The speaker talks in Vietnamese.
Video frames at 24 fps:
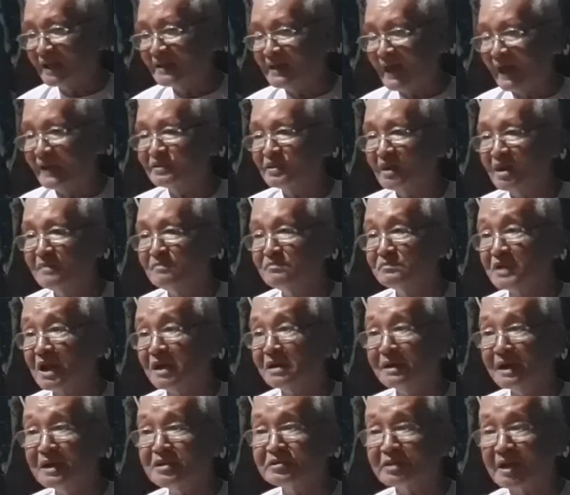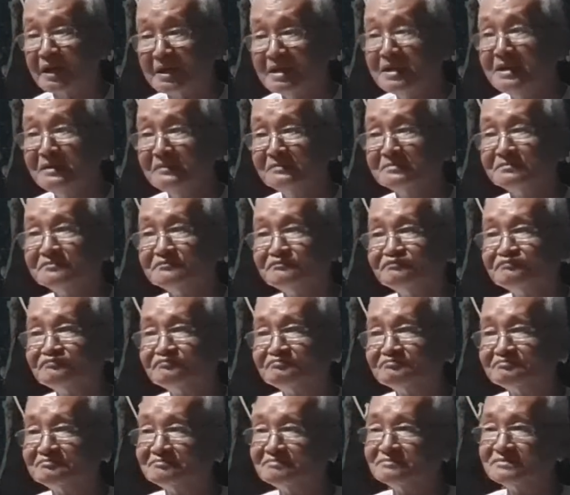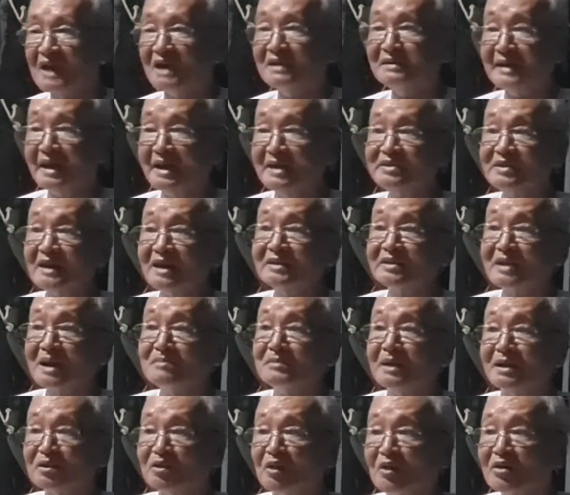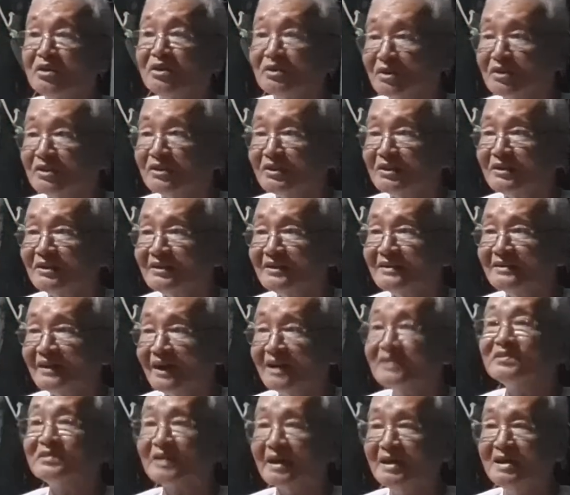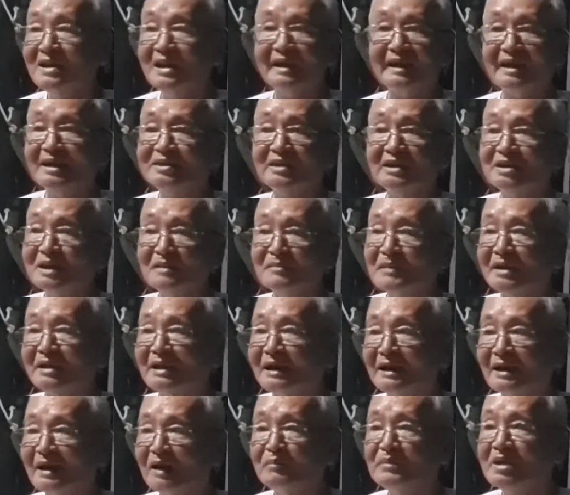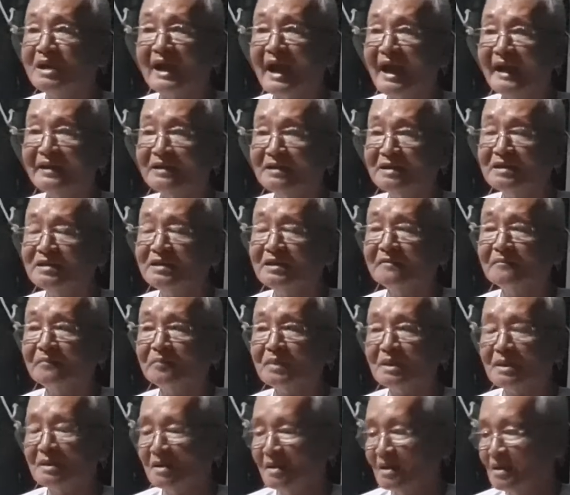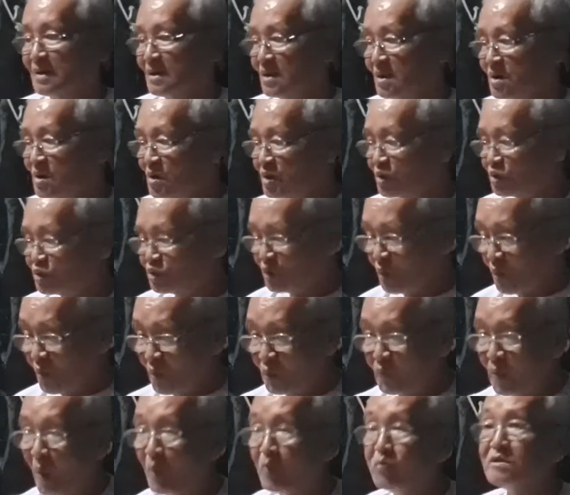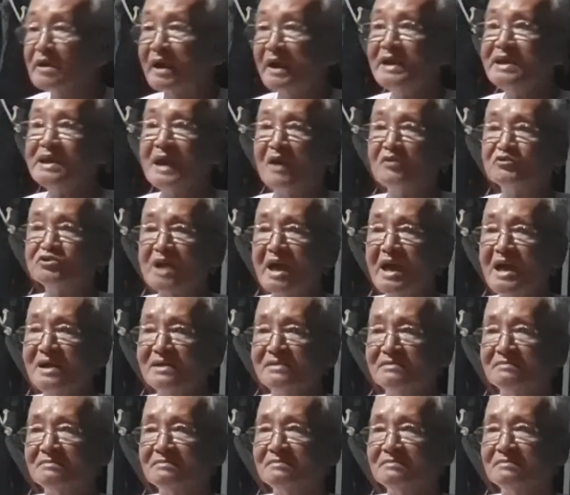thầy dặn thêm đừng ích kỷ đừng nghĩ tới cái thân mình thôi ích kỷ là nghĩ tới thân mình à không biết ai nữa hết á su phụng kẻ giàu sang